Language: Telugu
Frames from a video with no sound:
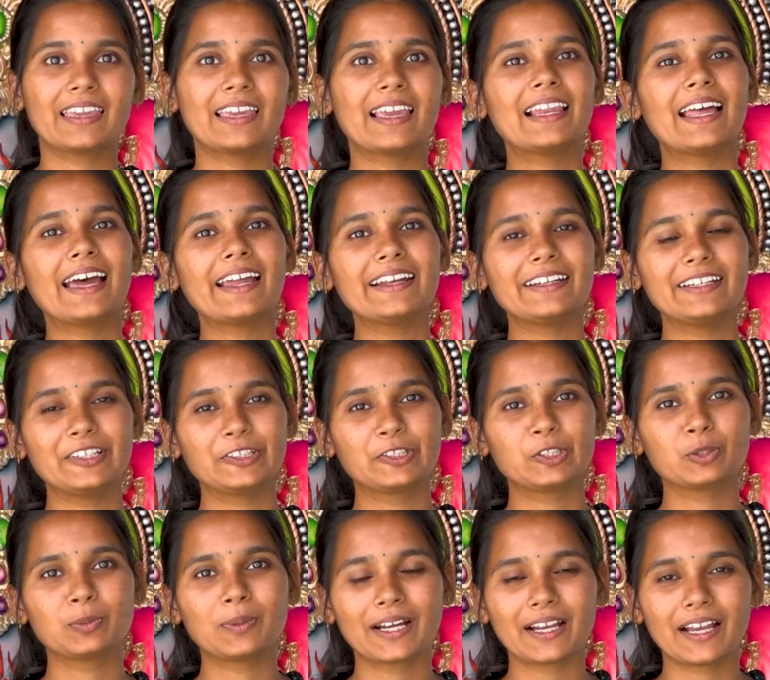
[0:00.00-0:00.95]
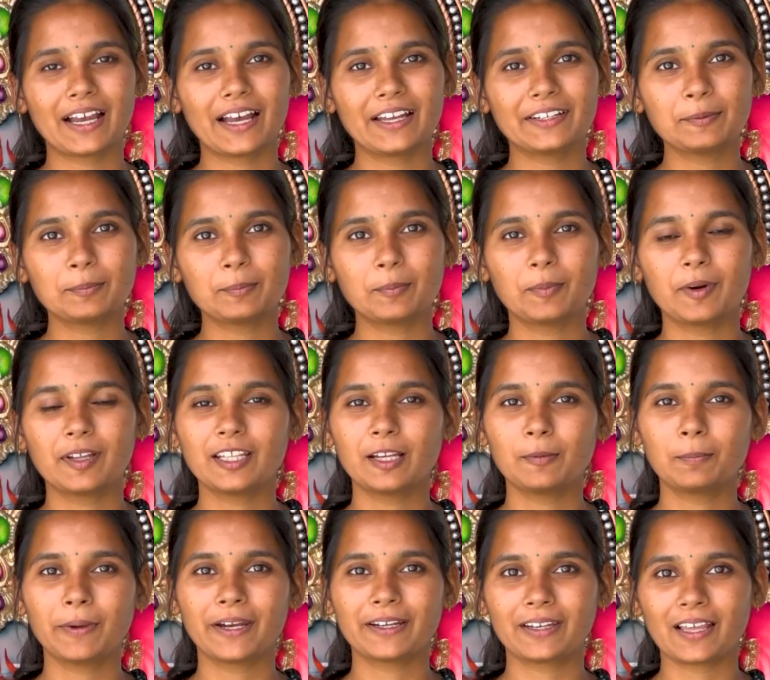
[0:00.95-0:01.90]
ఎలాంటి శుభకార్యం
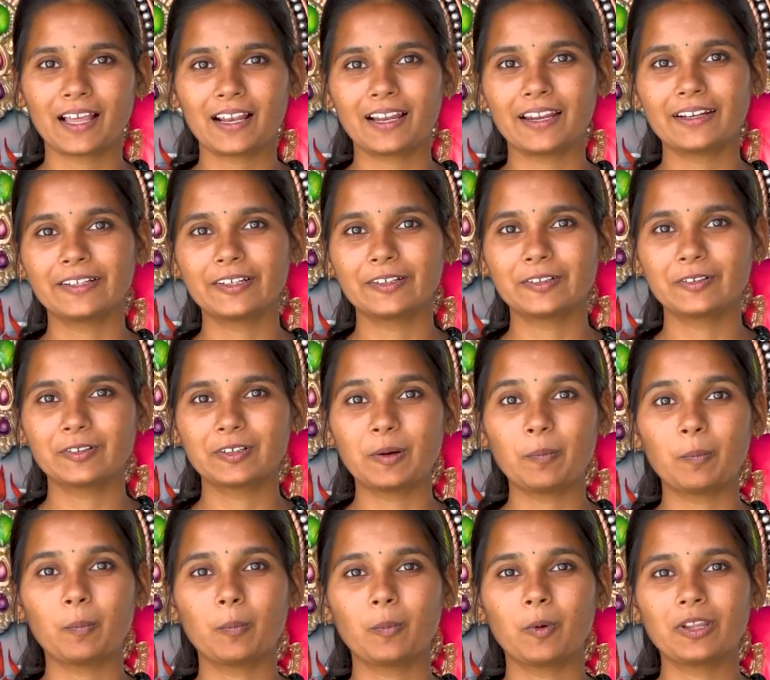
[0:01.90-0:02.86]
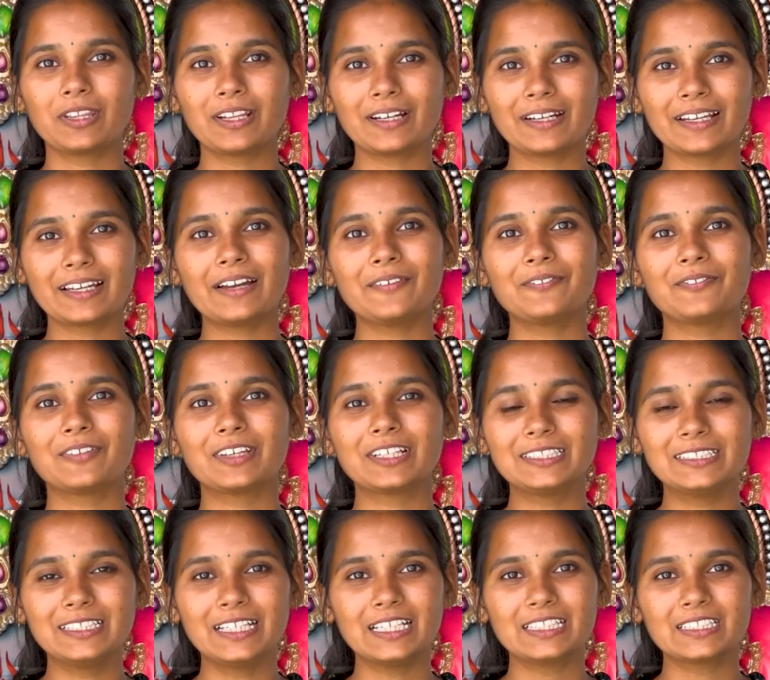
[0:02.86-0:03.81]
మొదలు పెట్టాలన్నా కూడా మొదటగా
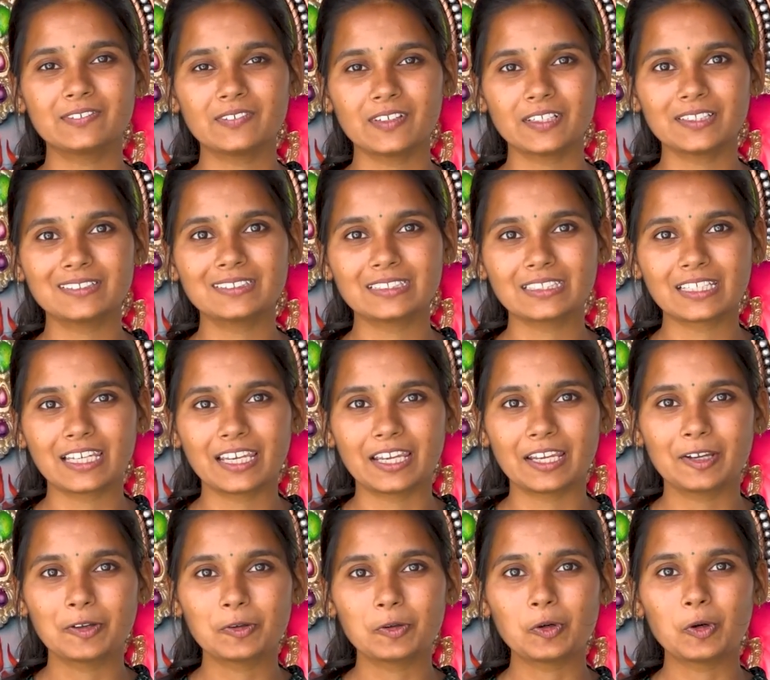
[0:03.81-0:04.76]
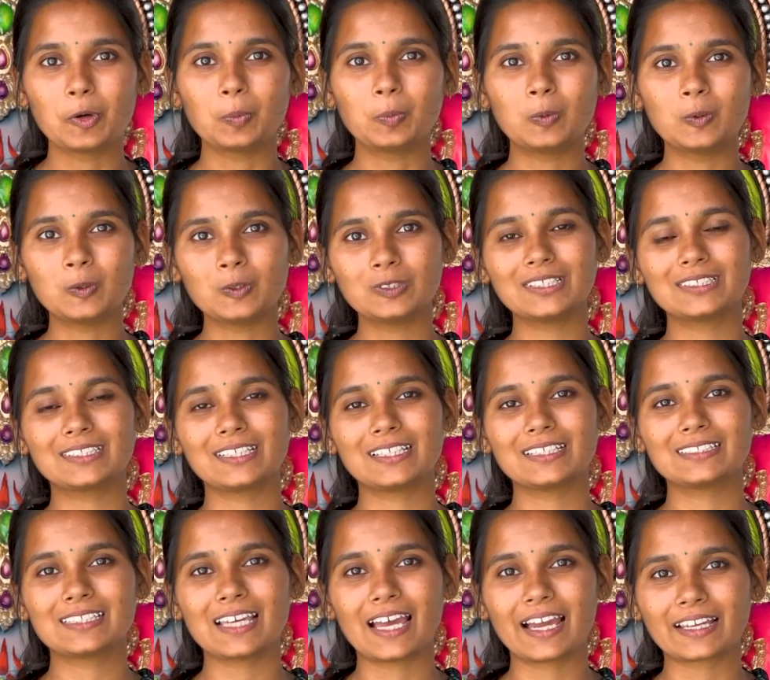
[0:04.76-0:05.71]
విఘ్నేశ్వరునికి పూజ
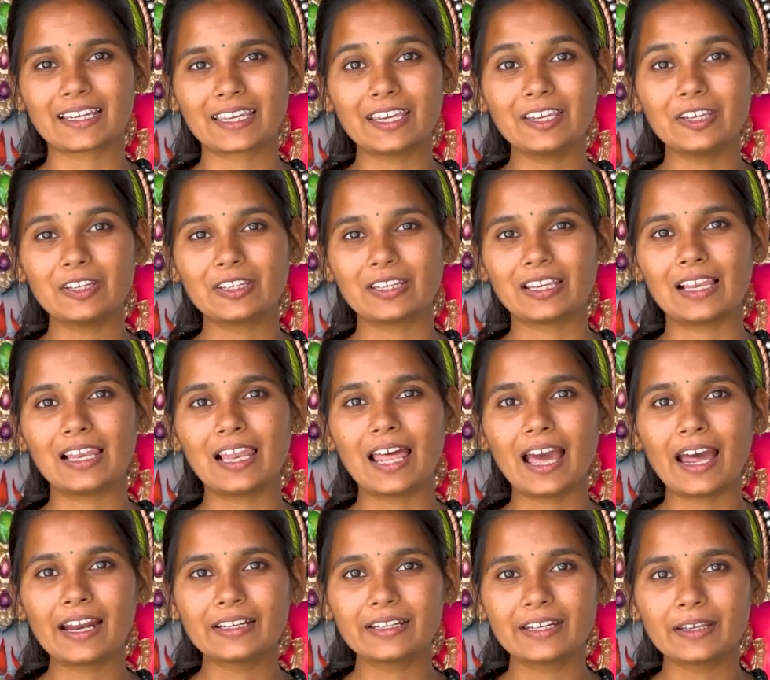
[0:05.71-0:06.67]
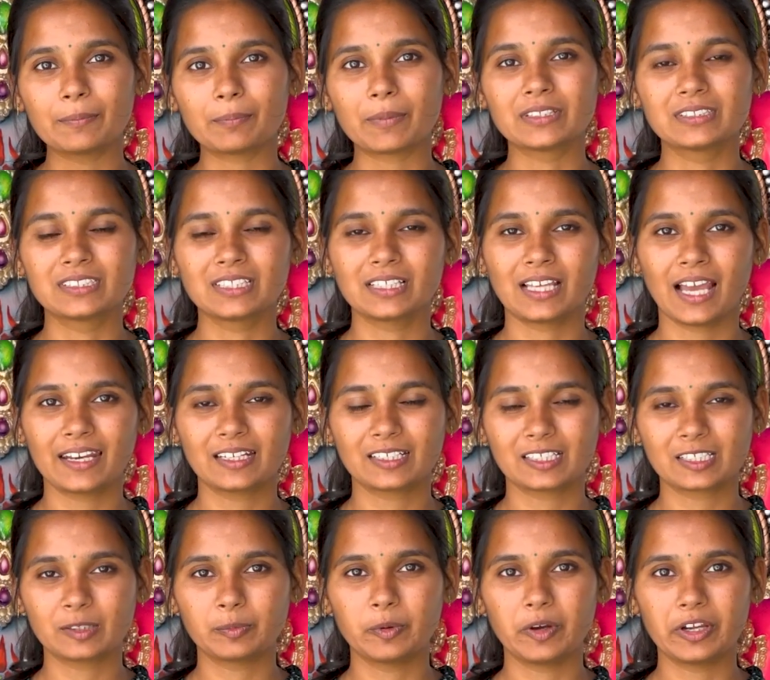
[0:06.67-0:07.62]
చేశాకే ఎలాంటి మంచి
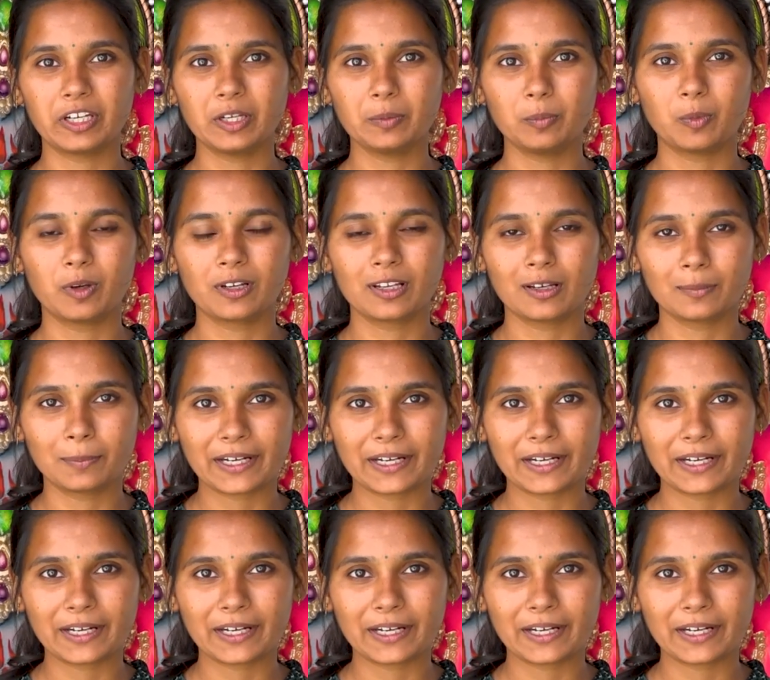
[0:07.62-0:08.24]
కార్యక్రమం అయినా మొదలు